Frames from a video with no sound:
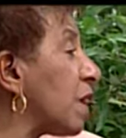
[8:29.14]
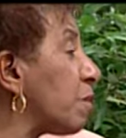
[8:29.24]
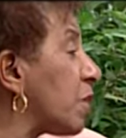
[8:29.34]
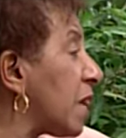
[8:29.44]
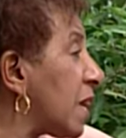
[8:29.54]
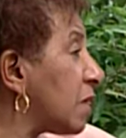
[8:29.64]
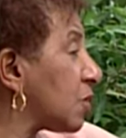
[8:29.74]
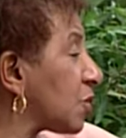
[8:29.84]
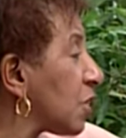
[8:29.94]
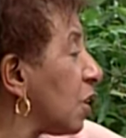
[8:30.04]
namorados
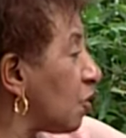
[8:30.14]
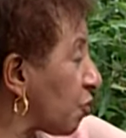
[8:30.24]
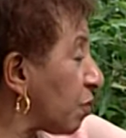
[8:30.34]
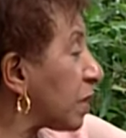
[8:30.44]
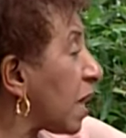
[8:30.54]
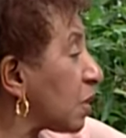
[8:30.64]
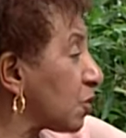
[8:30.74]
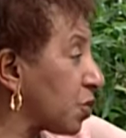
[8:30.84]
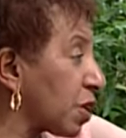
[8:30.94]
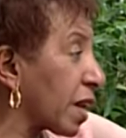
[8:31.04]

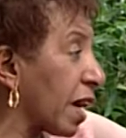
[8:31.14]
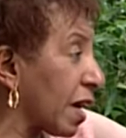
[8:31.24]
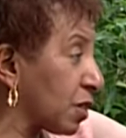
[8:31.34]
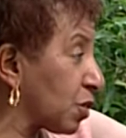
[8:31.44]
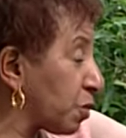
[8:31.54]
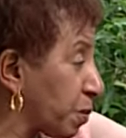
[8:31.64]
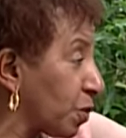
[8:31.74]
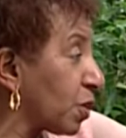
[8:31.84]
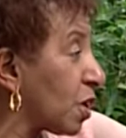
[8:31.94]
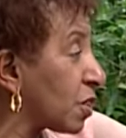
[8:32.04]
trocados
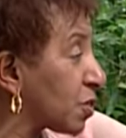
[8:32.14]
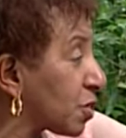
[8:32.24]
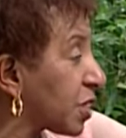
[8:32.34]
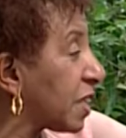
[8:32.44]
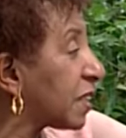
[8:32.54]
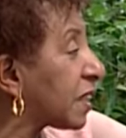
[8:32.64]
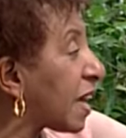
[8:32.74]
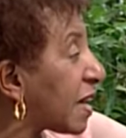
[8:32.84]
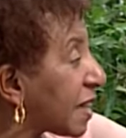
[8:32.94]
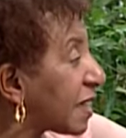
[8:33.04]
pro nosso
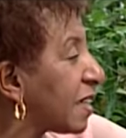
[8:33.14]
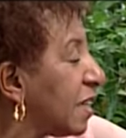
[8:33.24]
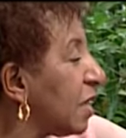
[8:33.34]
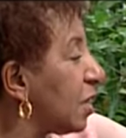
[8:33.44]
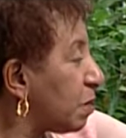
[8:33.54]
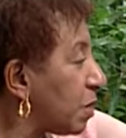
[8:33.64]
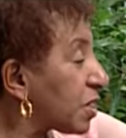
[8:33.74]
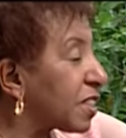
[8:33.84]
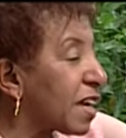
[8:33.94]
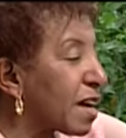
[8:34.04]
jantar.
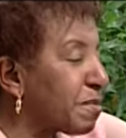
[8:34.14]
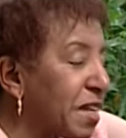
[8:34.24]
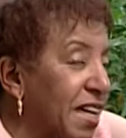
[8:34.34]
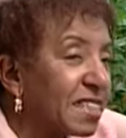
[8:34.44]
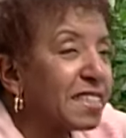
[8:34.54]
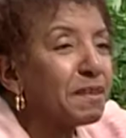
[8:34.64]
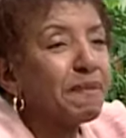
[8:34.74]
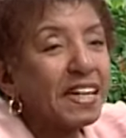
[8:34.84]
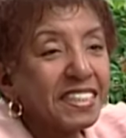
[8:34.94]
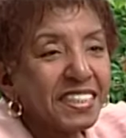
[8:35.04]
Mostrar minha
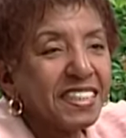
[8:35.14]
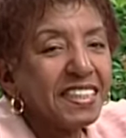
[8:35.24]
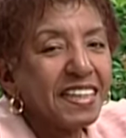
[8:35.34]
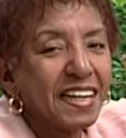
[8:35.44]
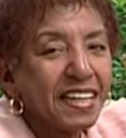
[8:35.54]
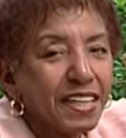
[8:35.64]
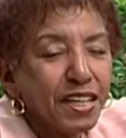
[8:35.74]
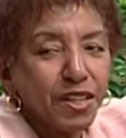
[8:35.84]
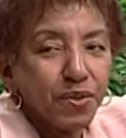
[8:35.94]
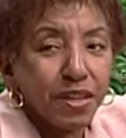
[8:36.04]
simpatia
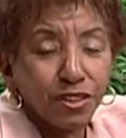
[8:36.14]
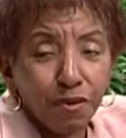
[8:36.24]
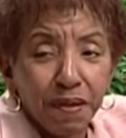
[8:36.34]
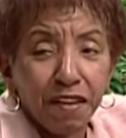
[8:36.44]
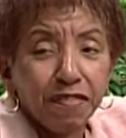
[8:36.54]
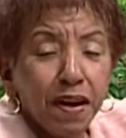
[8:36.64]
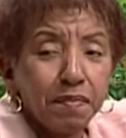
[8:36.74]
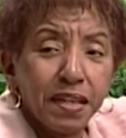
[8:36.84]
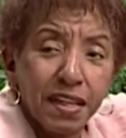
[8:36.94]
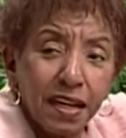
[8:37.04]
quando pra
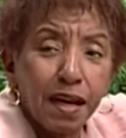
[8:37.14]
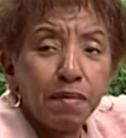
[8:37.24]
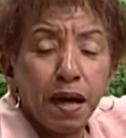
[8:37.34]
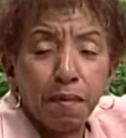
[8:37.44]
família me